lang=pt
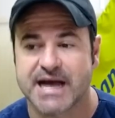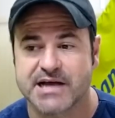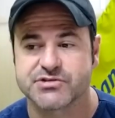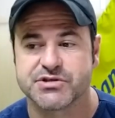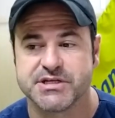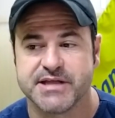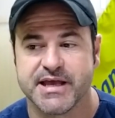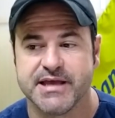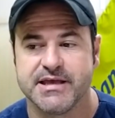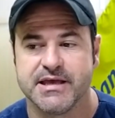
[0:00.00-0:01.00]
casos de
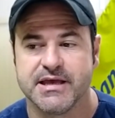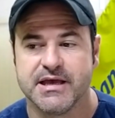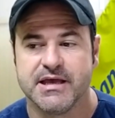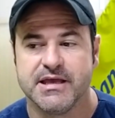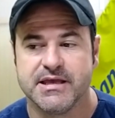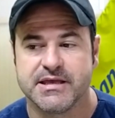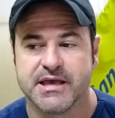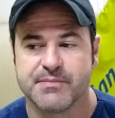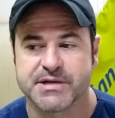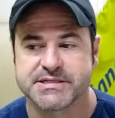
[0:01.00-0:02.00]
dengue e que
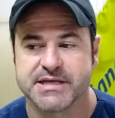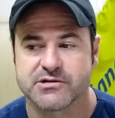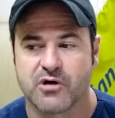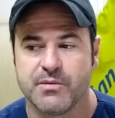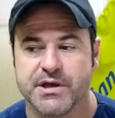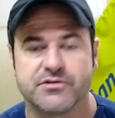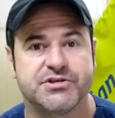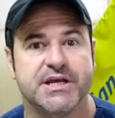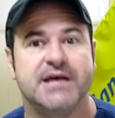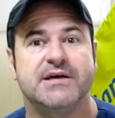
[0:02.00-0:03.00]
representa um aumento
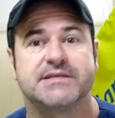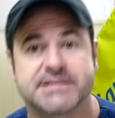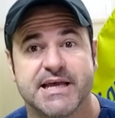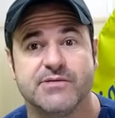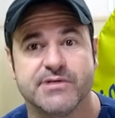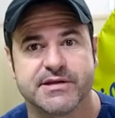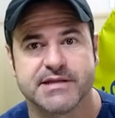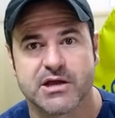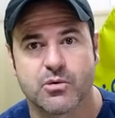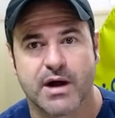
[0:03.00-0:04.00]
de
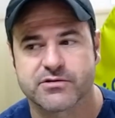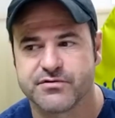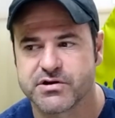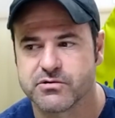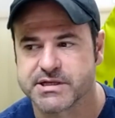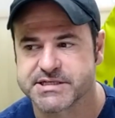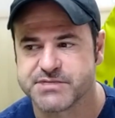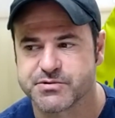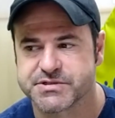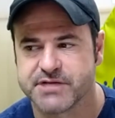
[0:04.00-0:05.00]

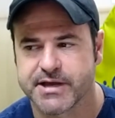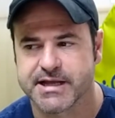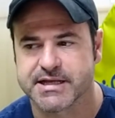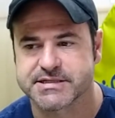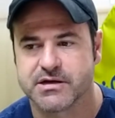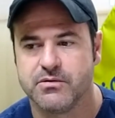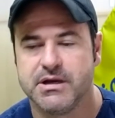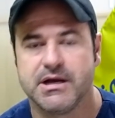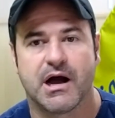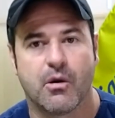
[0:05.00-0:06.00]
134,6% em relação
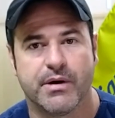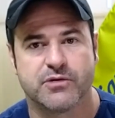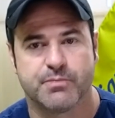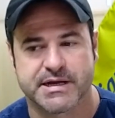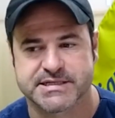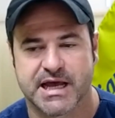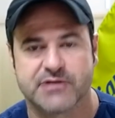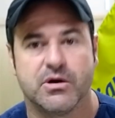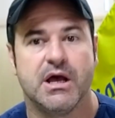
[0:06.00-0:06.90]
ao ano passado,